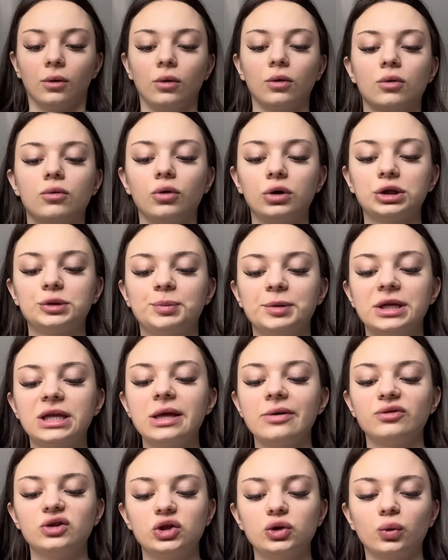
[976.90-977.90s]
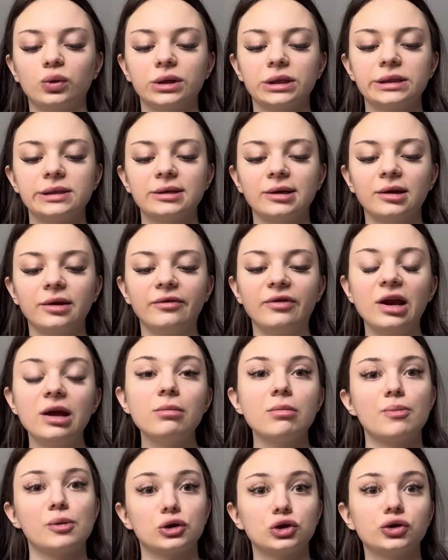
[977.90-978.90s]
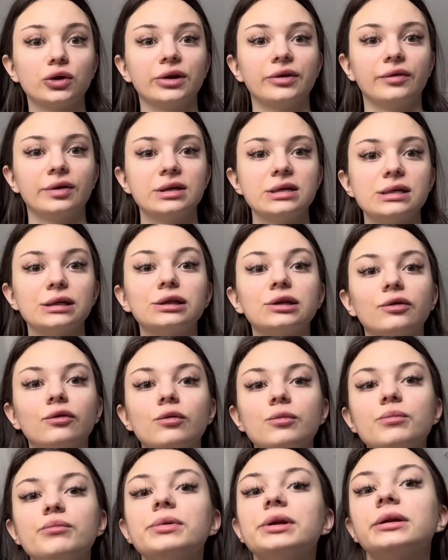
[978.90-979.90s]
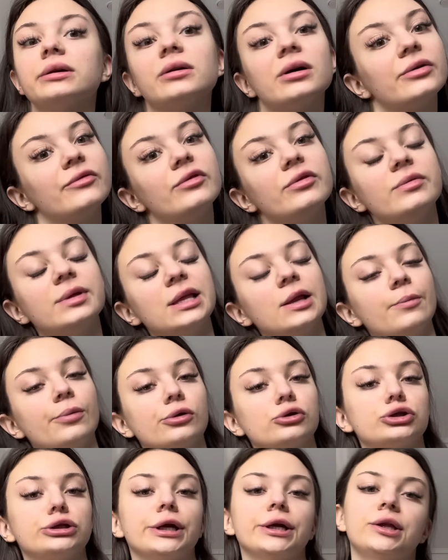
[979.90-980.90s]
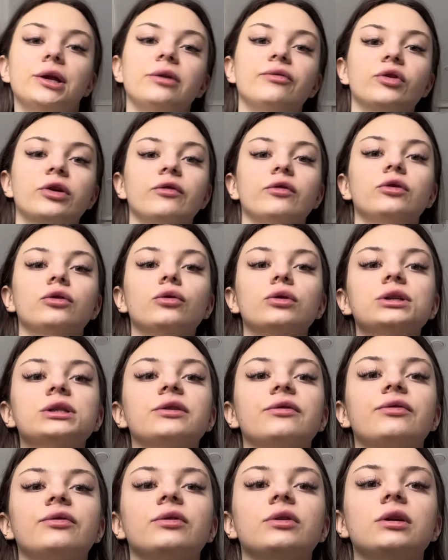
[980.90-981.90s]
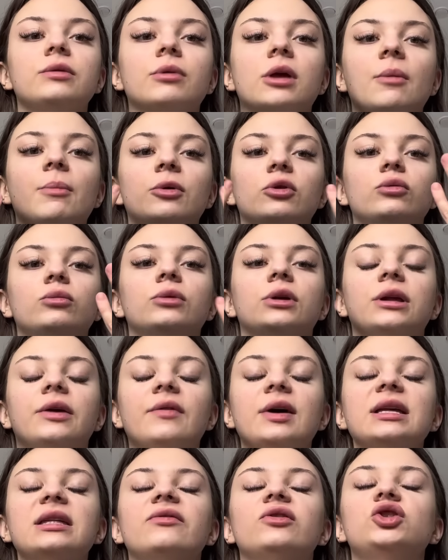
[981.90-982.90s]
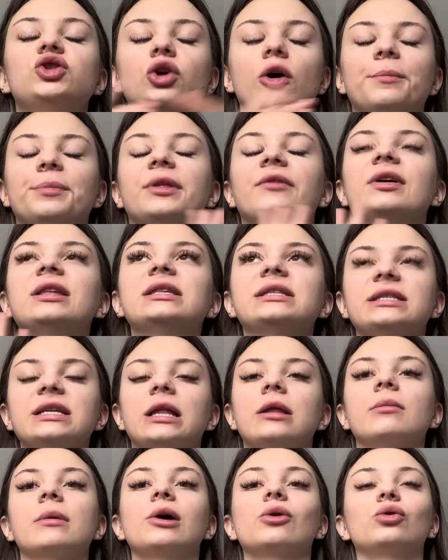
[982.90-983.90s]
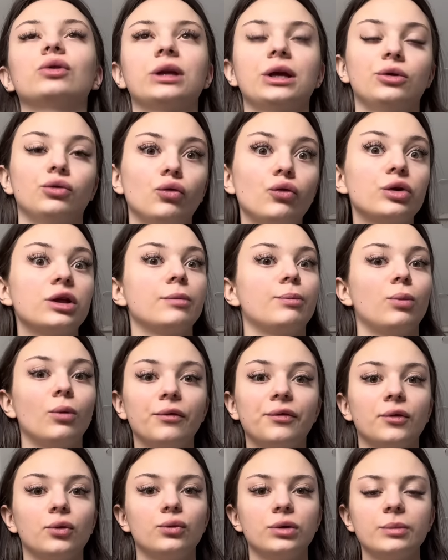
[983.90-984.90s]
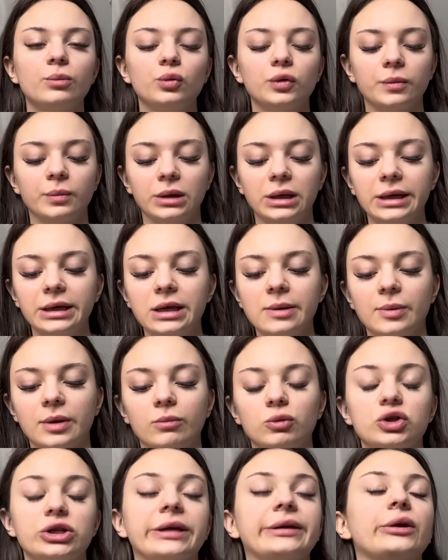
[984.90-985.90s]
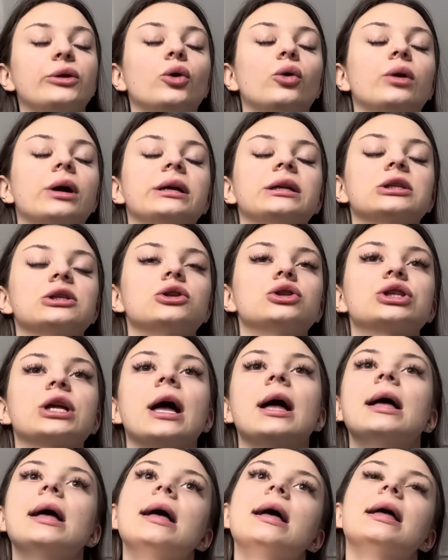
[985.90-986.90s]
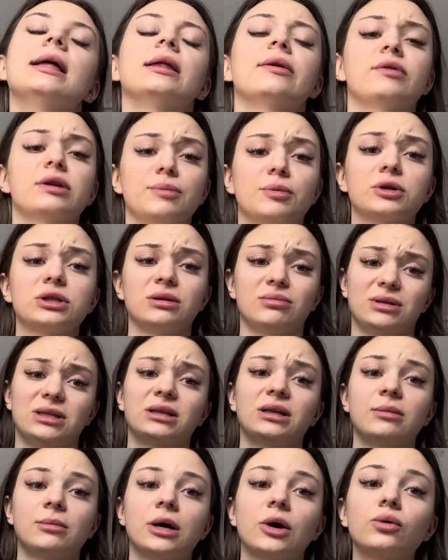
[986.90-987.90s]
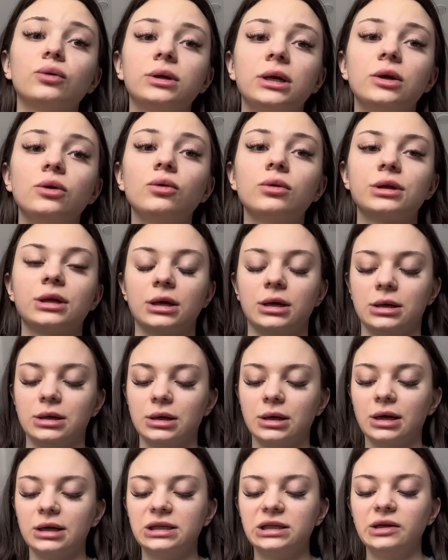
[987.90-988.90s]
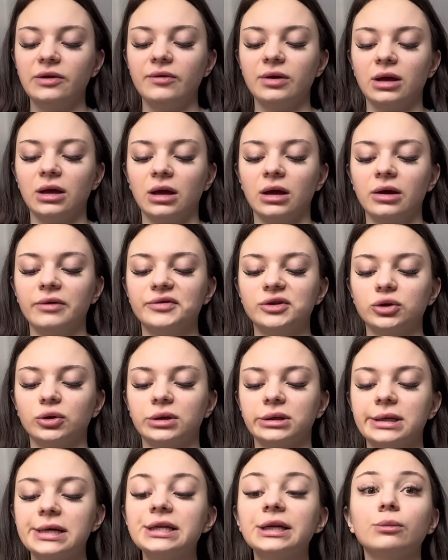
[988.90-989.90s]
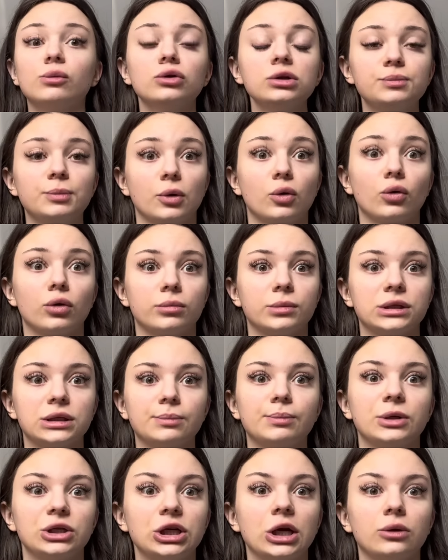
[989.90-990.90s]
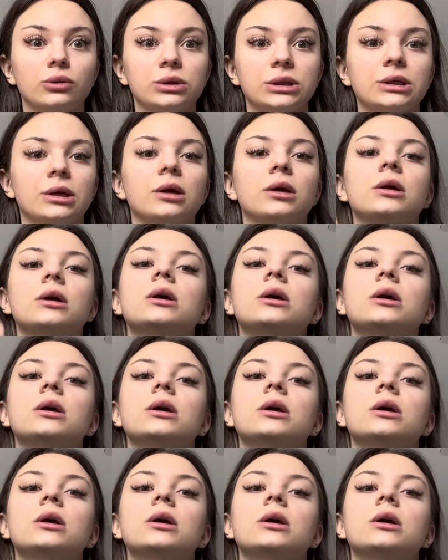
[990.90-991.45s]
господи, все, настало время, прошло два дня с того момента, как вы видели прошлые отрывки видосов, и я подумала, давайте все, давайте сделаем короткие ногти, пофигу, не будем длинные, потому что это долго, это сложно. Давайте просто сделаем короткие ногти, они красивенькие, и все, и на этом успокоимся, пожалуйста.